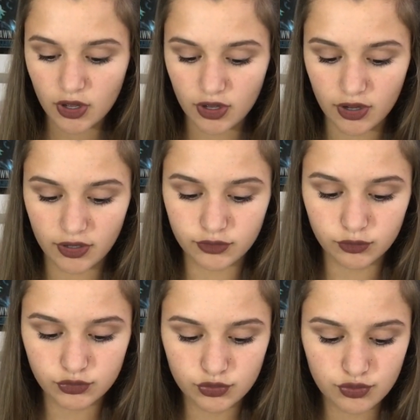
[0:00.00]
Euh,
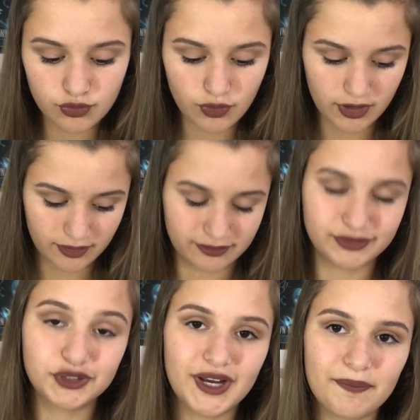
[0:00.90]
donc du coup, euh,
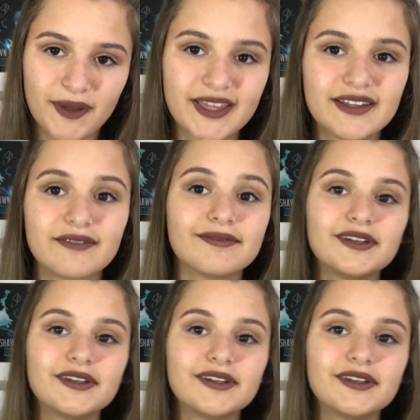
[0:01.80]
je l'ai pris.